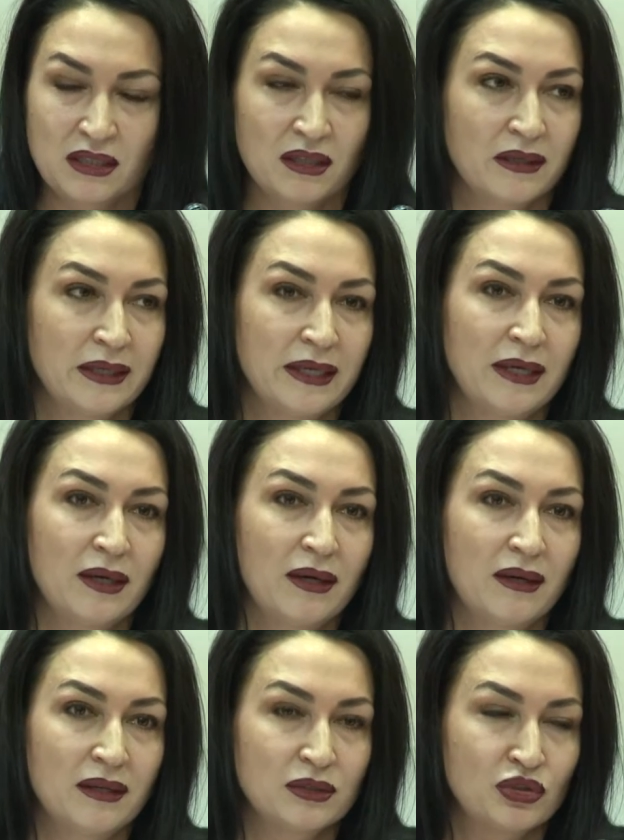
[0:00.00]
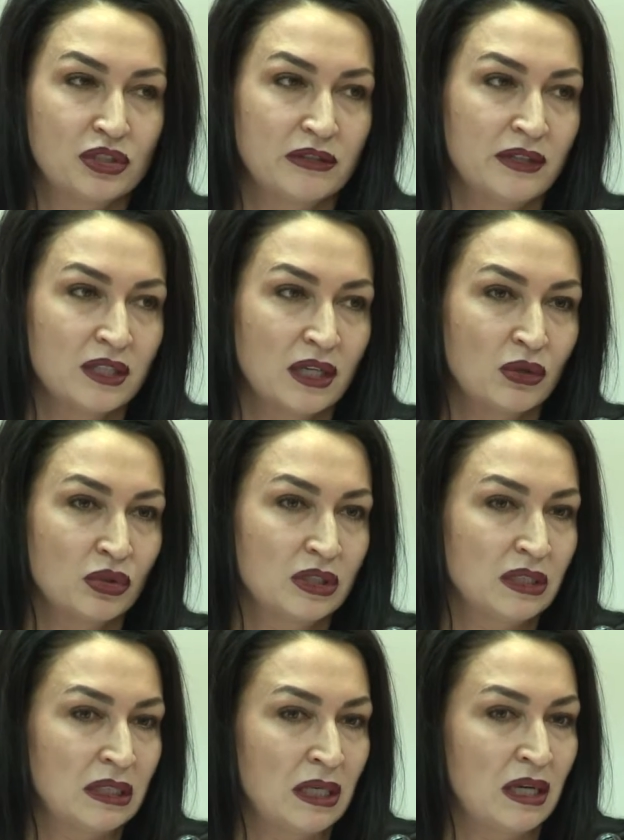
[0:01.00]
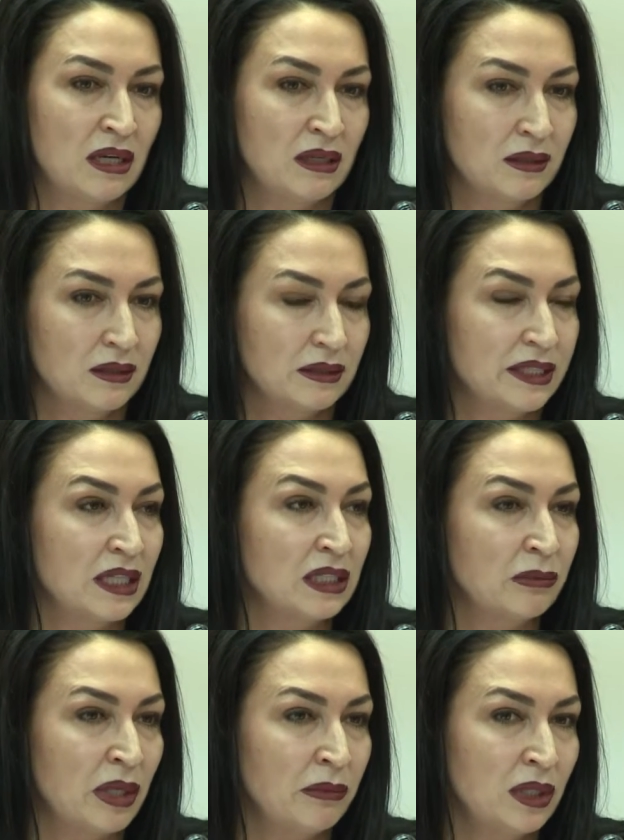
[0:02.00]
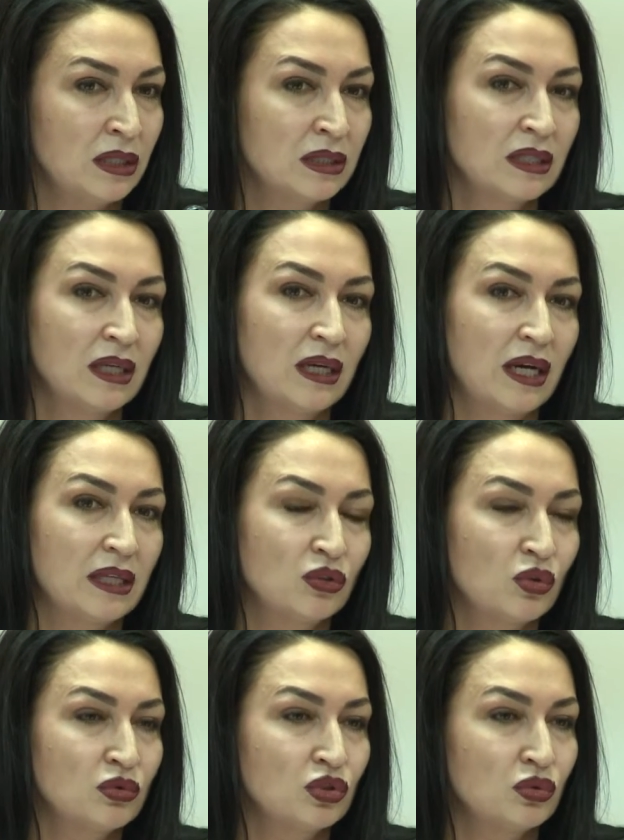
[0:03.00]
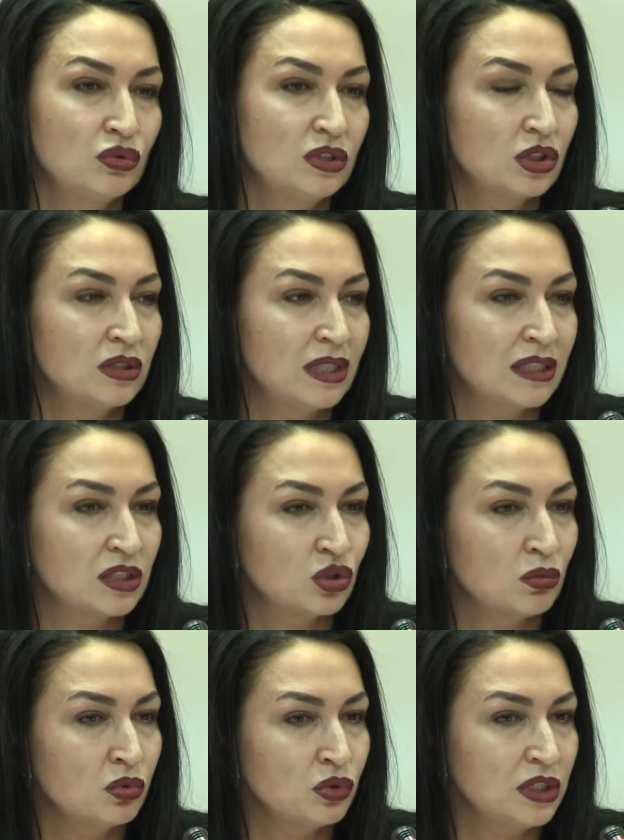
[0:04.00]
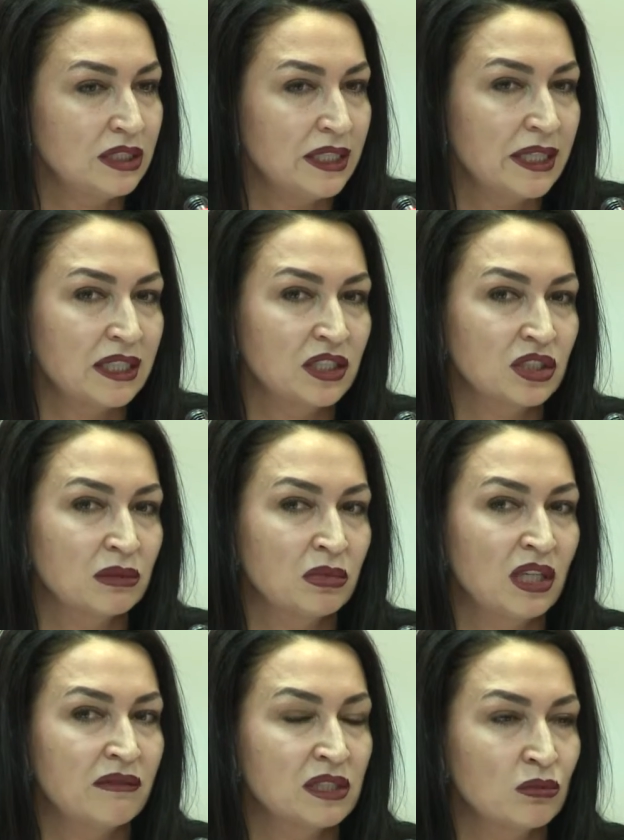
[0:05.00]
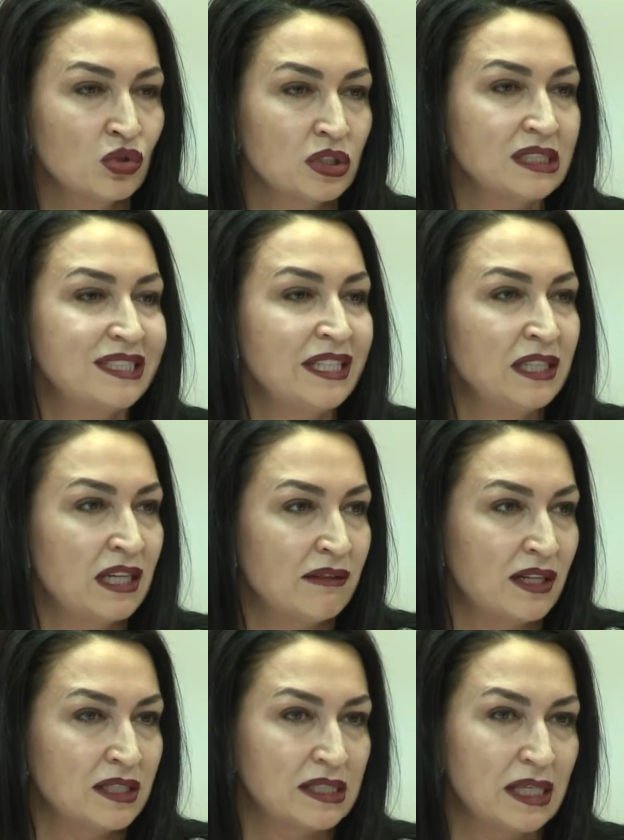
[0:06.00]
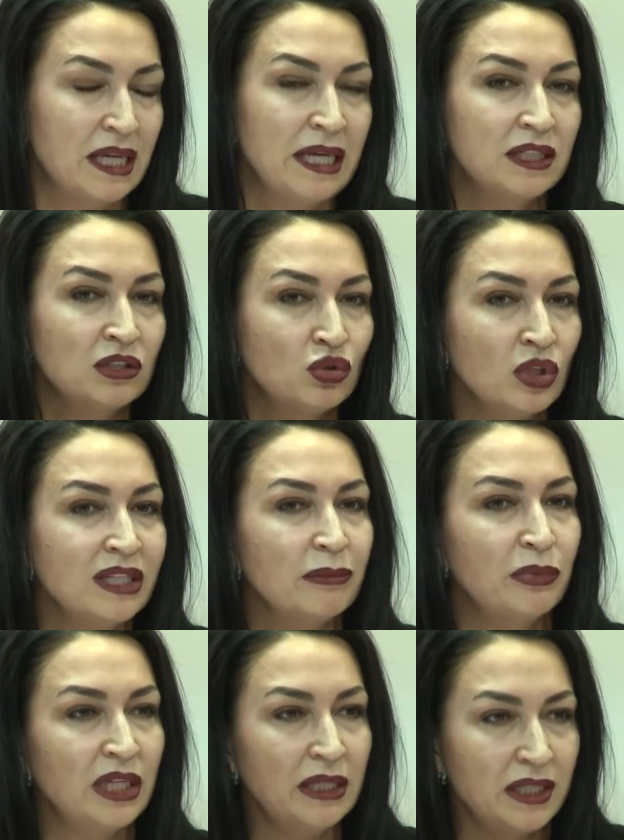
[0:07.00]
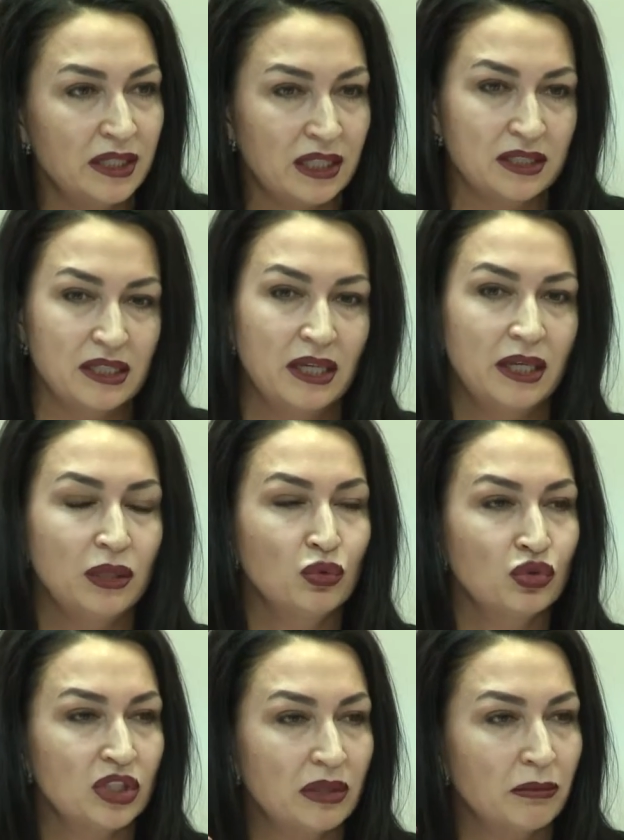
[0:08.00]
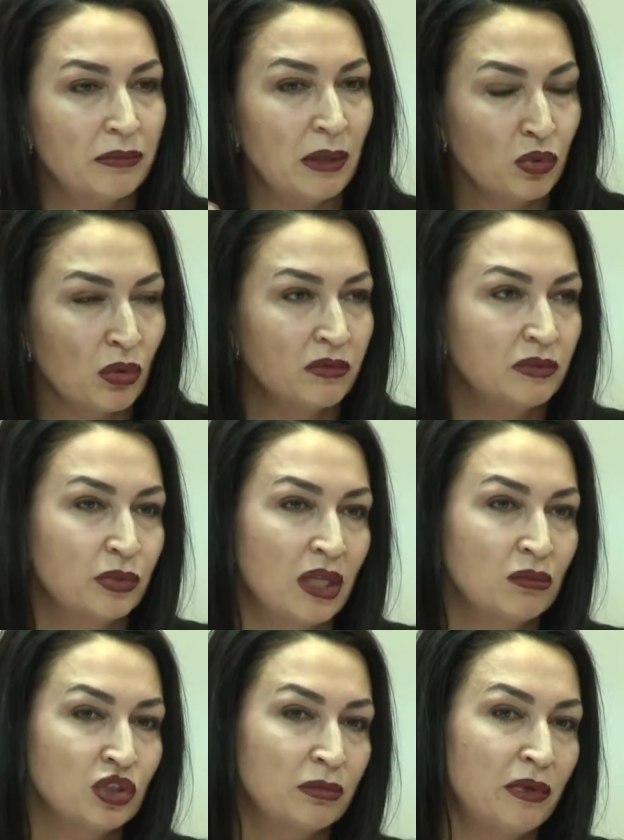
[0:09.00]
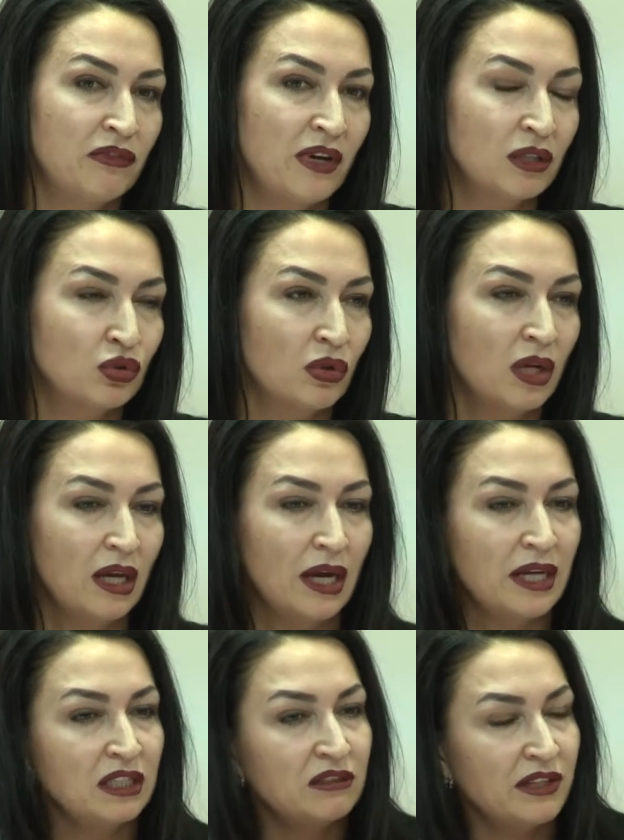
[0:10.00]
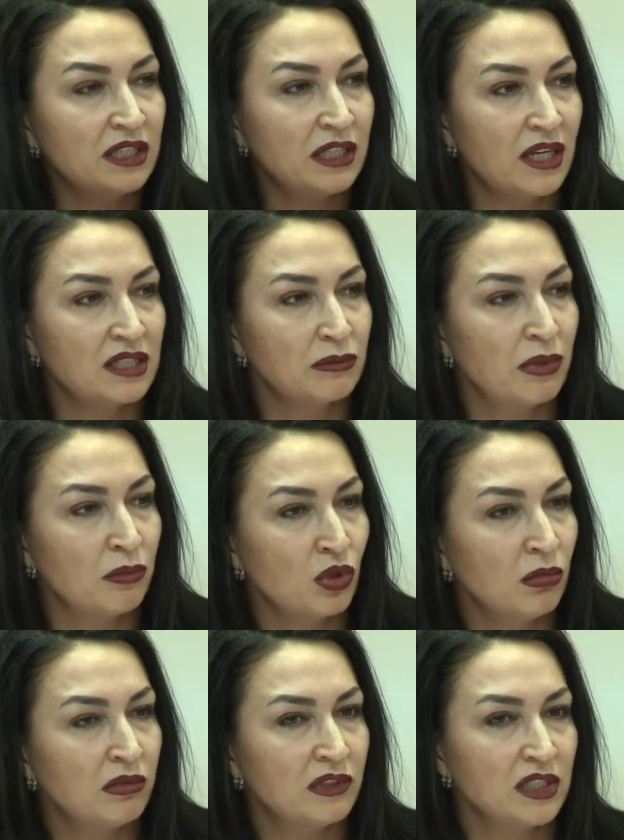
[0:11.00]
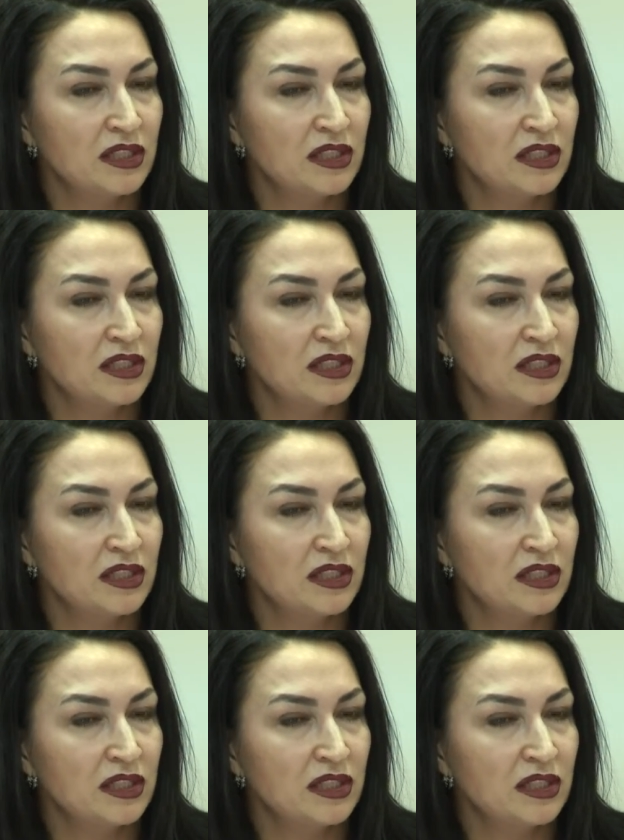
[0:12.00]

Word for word: э, э, существовал какой-то на данный момент о том, что надо, чтобы у детей, конечно, была возможность тренироваться. Не только приехать и уже попробовать, потому что по факту они два-три раза попробовали,